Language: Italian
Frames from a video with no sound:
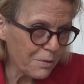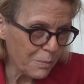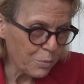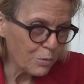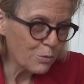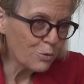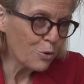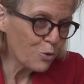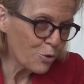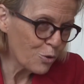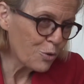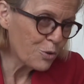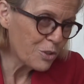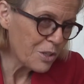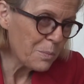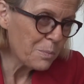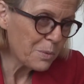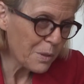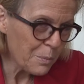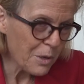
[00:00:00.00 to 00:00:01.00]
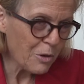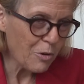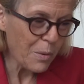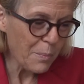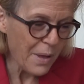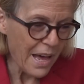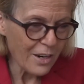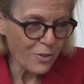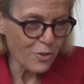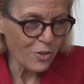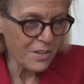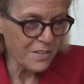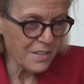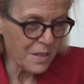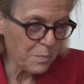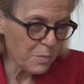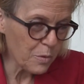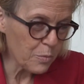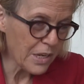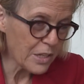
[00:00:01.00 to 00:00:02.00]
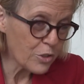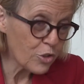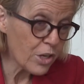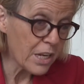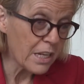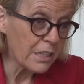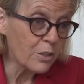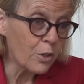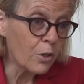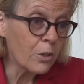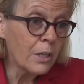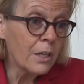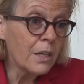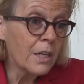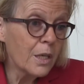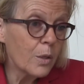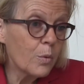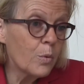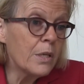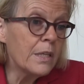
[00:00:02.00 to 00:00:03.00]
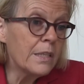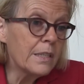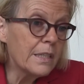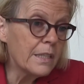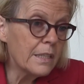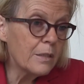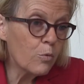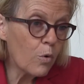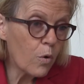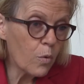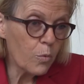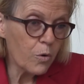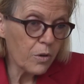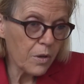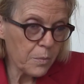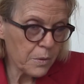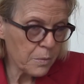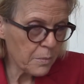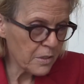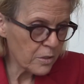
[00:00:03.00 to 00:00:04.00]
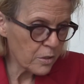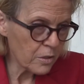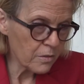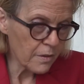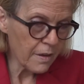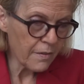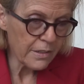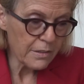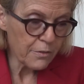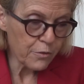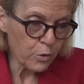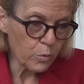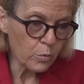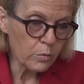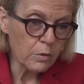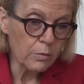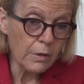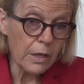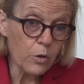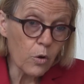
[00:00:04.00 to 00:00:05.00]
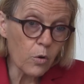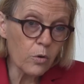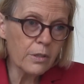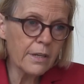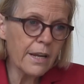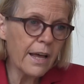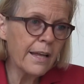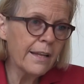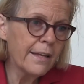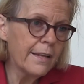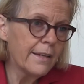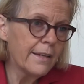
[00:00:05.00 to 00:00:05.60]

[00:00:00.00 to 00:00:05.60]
appunto, sono sempre meno ai margini, sempre più al centro. Quindi l'uomo che prima si trovava di fronte una donna